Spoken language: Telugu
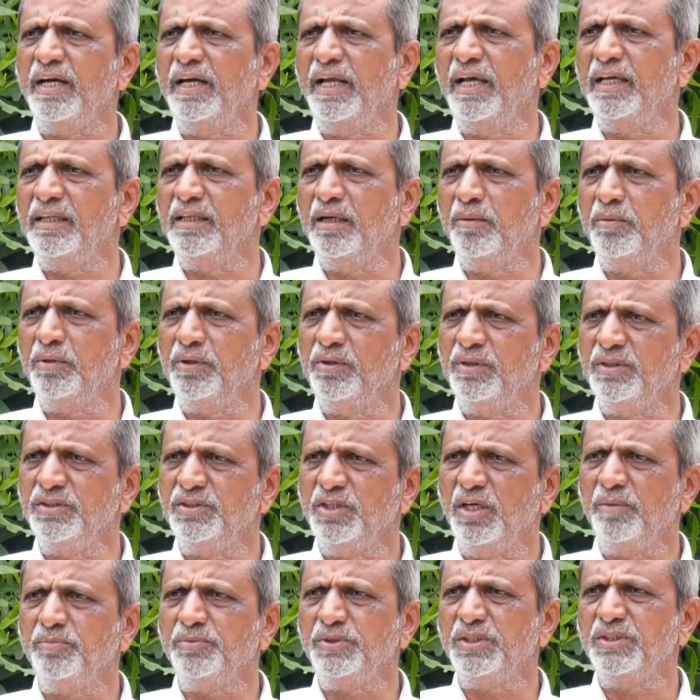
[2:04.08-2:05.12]
ఆల్రెడీ హైదరాబాద్లో
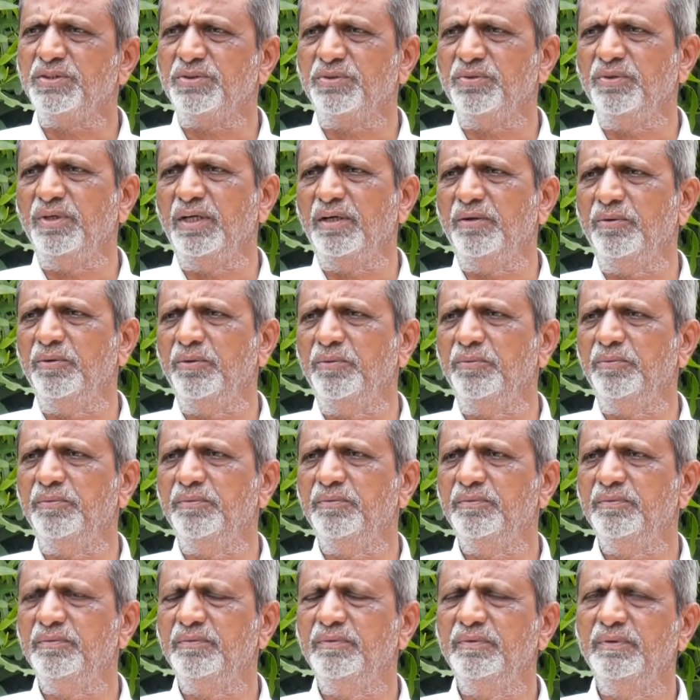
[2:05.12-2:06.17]
జాబ్ చేస్తున్నాడు
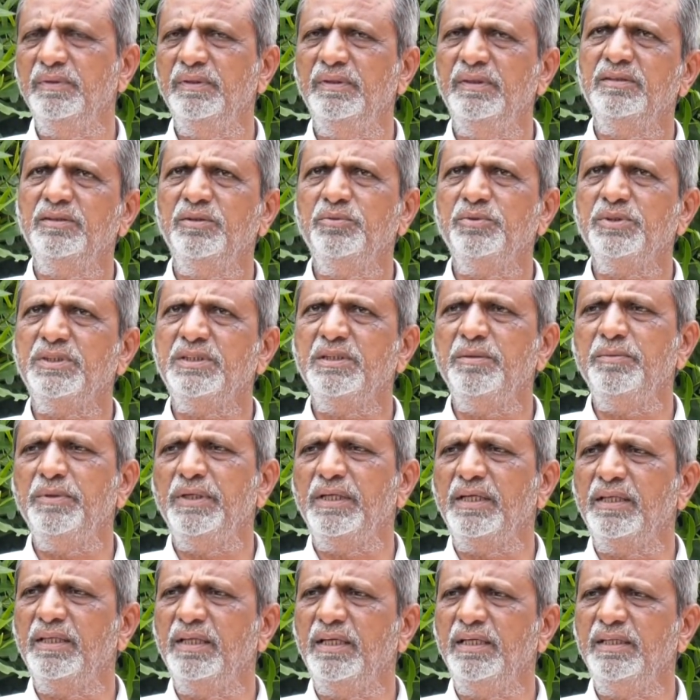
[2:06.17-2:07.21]
సో వస్తే
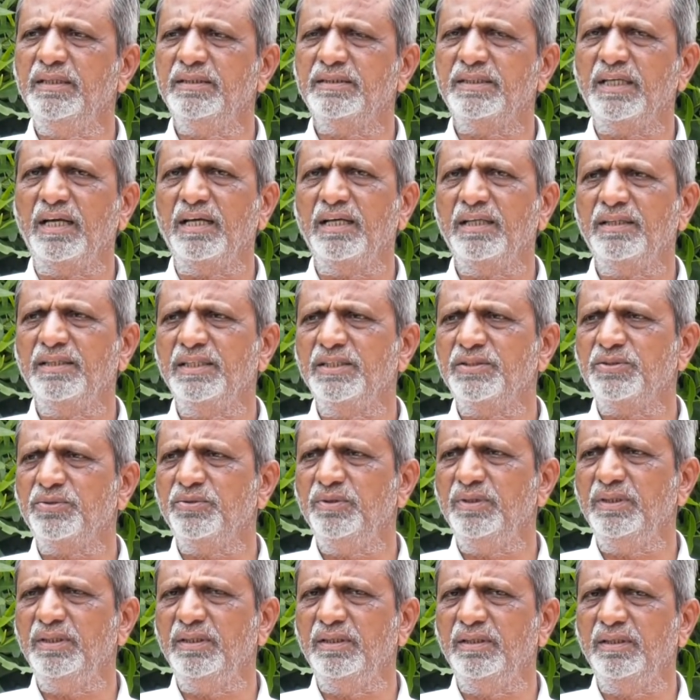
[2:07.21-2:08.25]
మీరు కదా అని సలహా
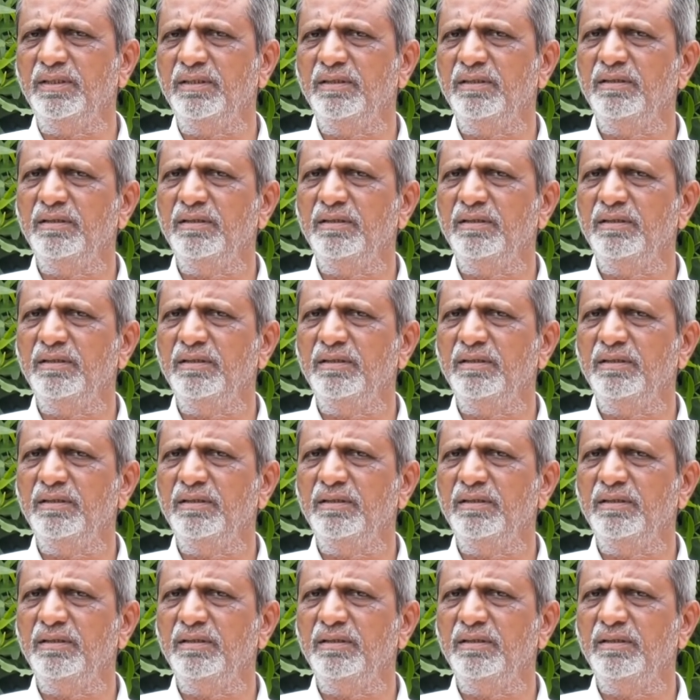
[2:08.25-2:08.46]
తీసుకొని